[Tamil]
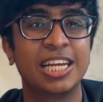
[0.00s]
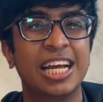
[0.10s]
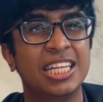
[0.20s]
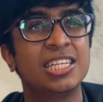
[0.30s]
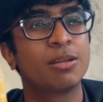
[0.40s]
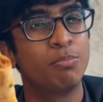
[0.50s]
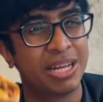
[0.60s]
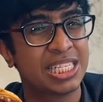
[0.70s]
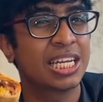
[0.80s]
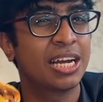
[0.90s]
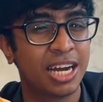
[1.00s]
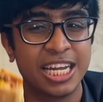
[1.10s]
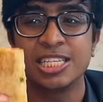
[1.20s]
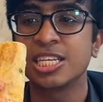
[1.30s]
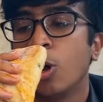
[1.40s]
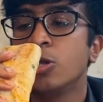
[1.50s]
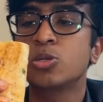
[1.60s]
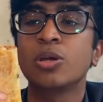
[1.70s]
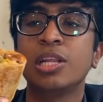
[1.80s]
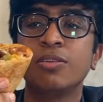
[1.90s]
தெரியும் ஐ திங்க் சம் மெக்சிகன் ரைஸ்
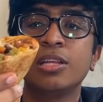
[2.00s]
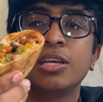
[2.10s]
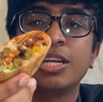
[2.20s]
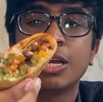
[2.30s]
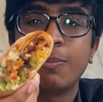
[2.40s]
ஆல்சோ இது வந்து நீங்கள்